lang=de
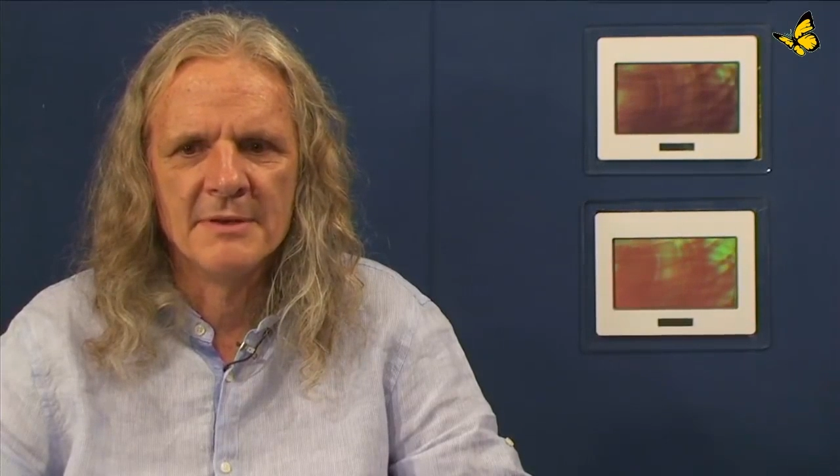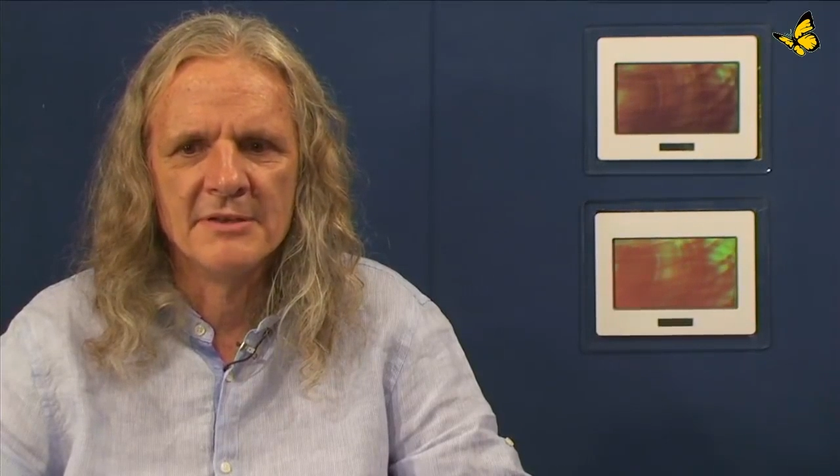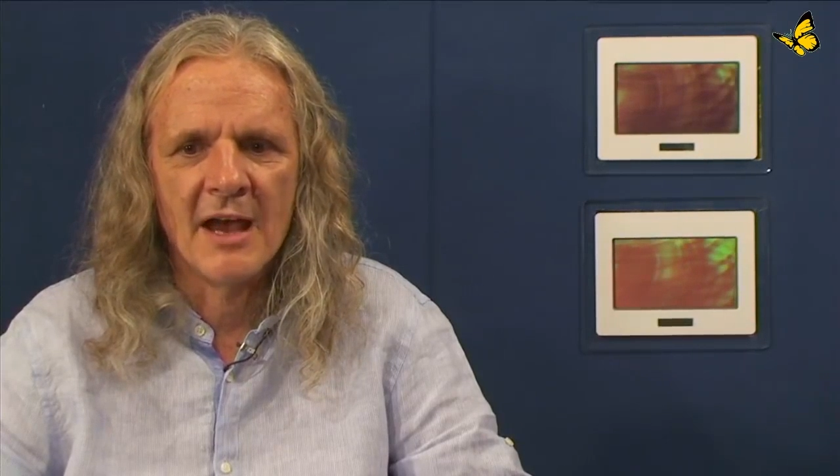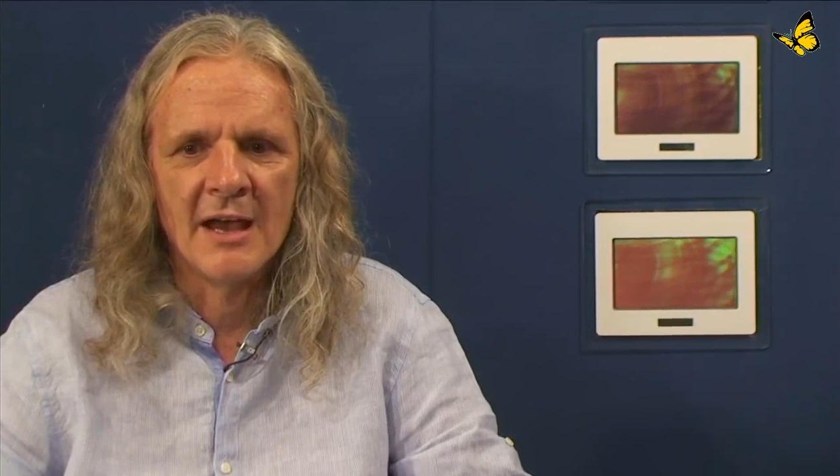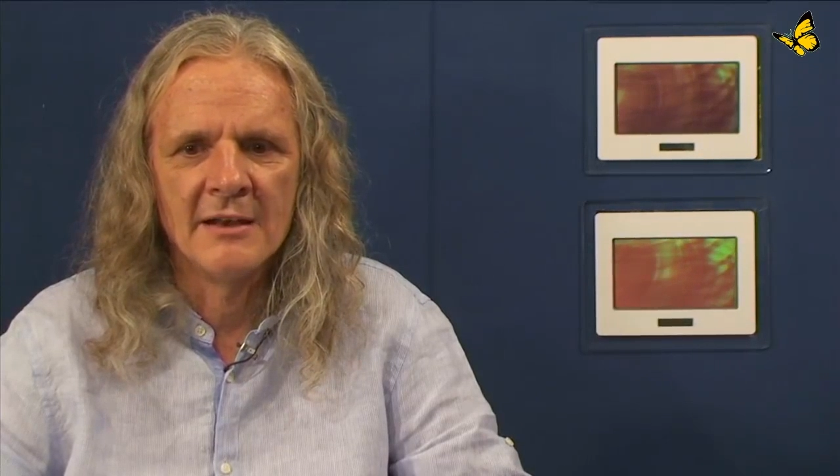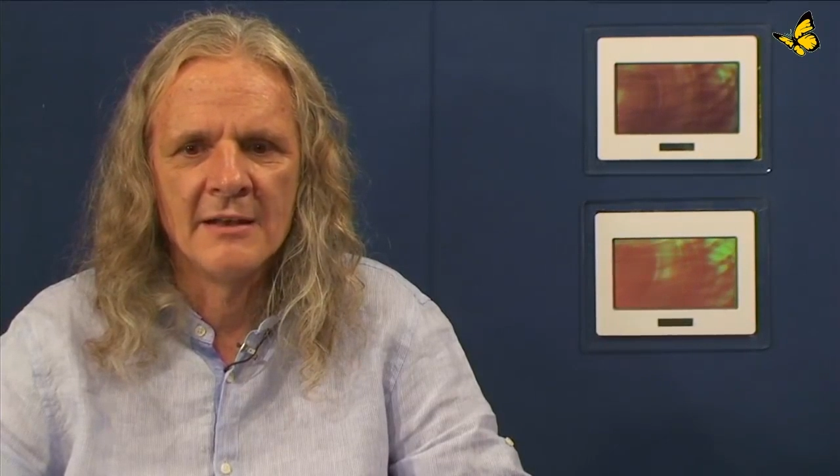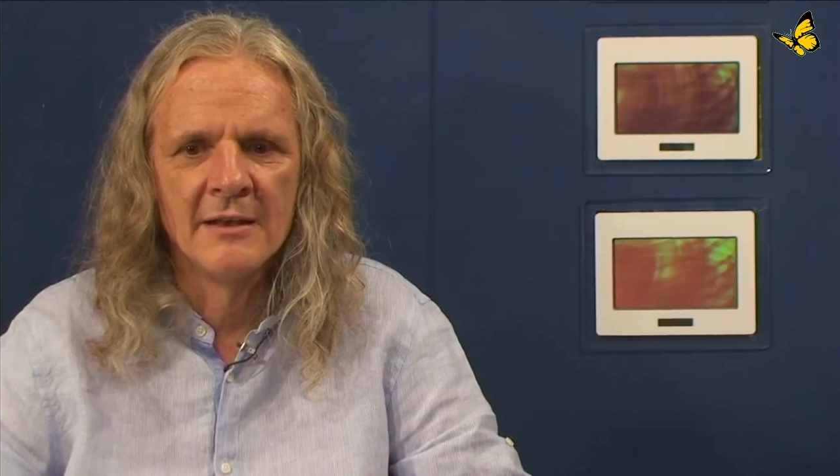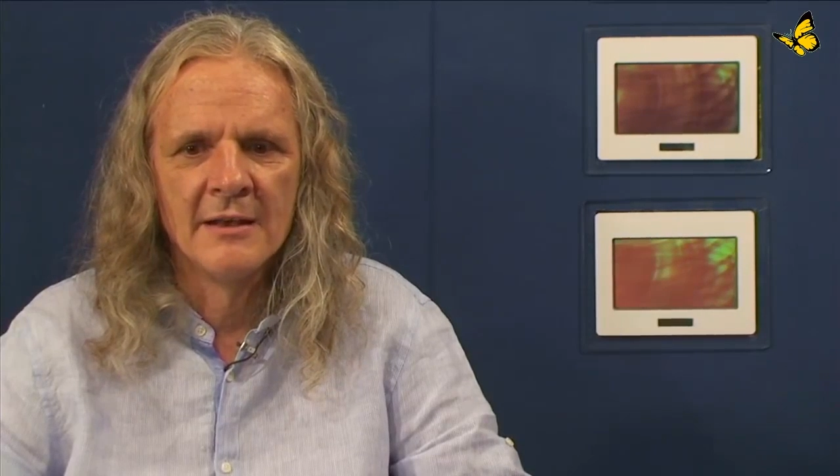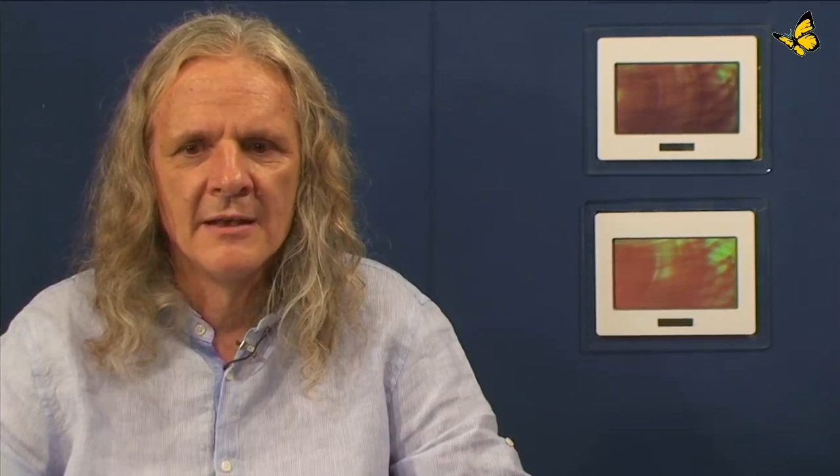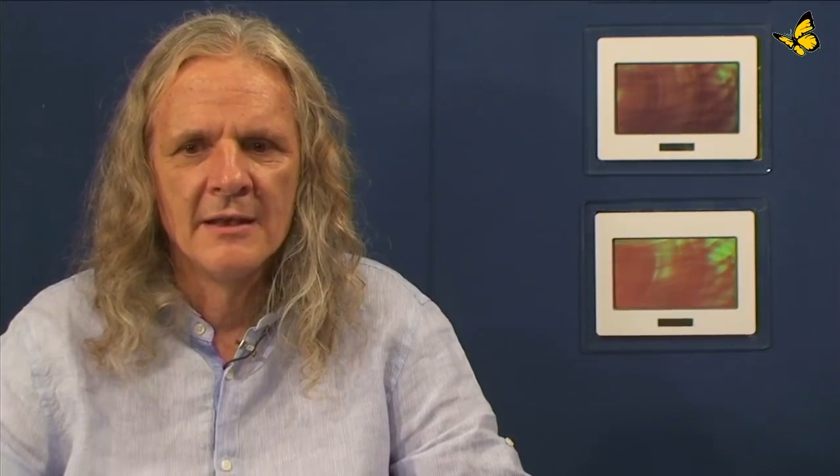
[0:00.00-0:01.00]
mitteile,
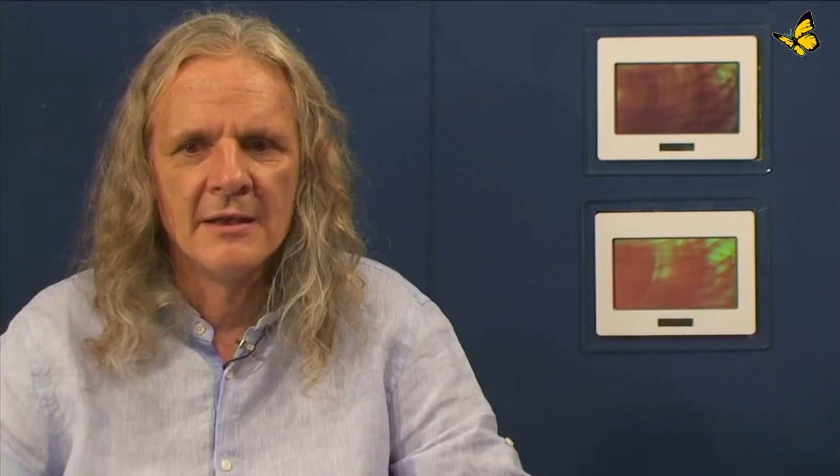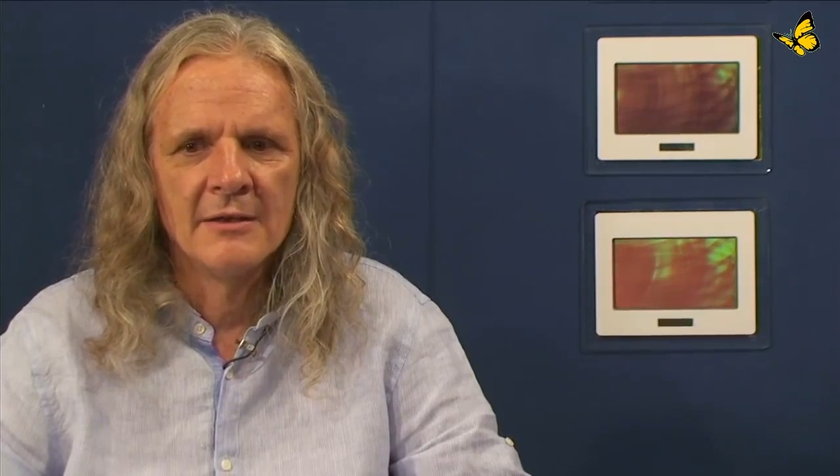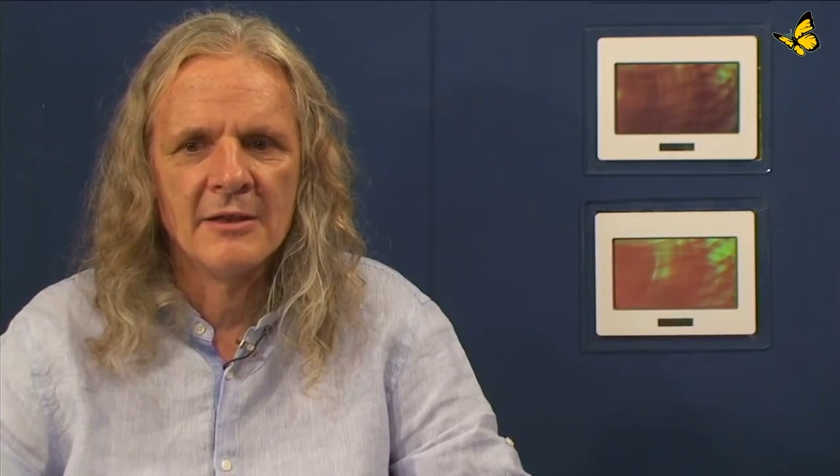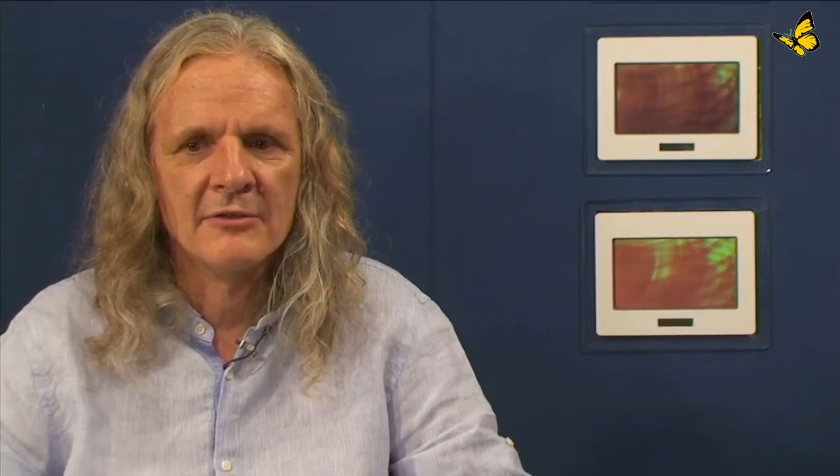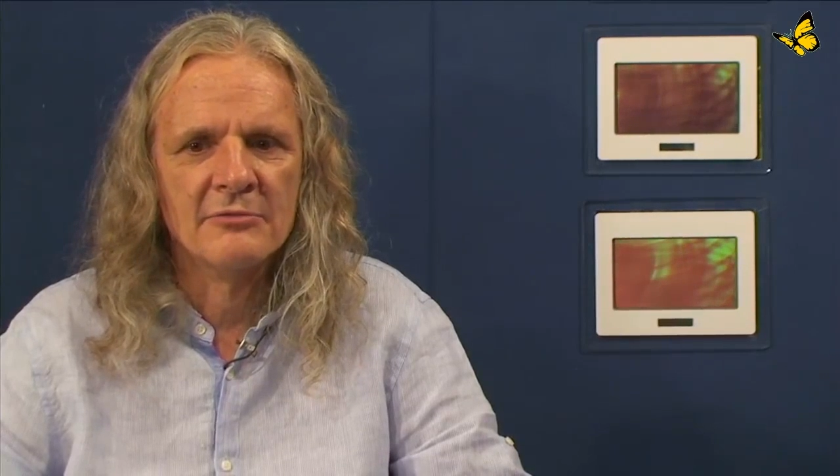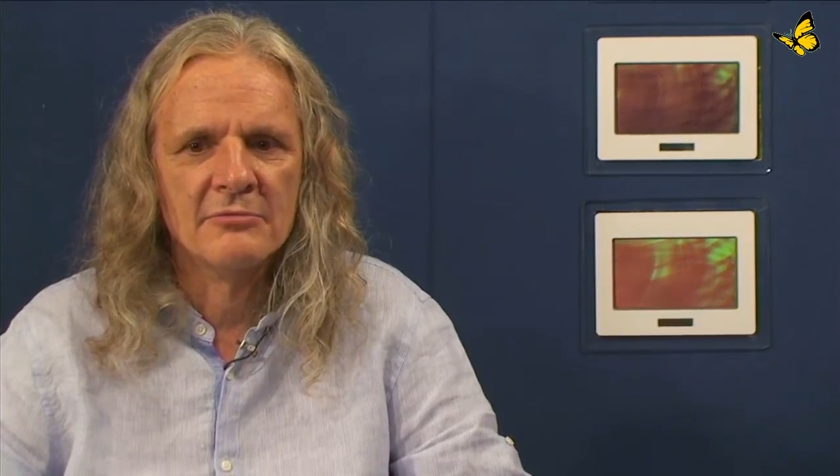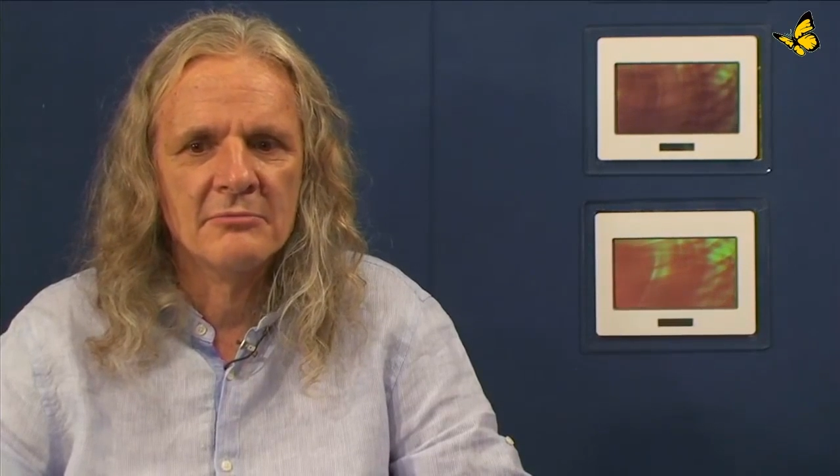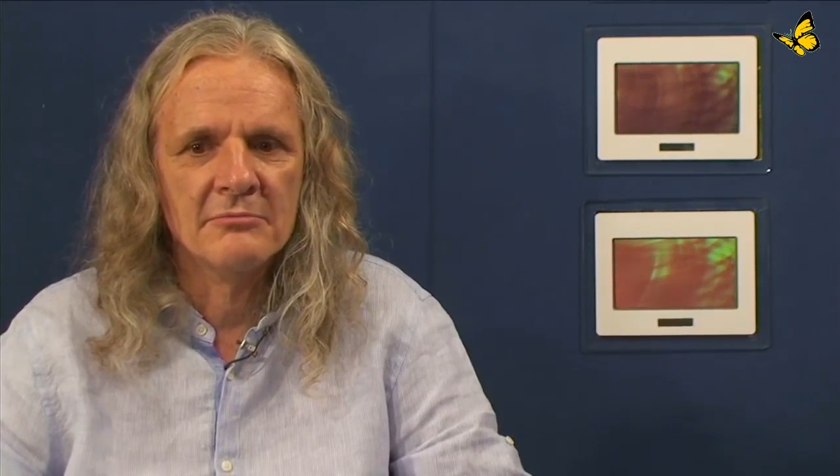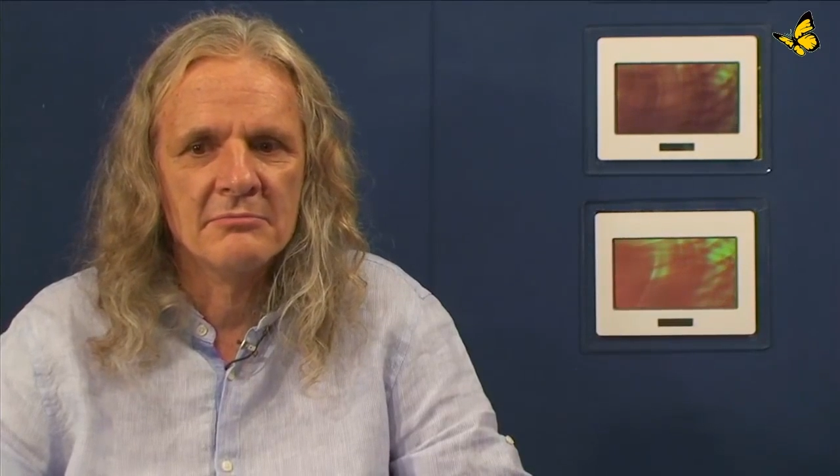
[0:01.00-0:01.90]
äh, dass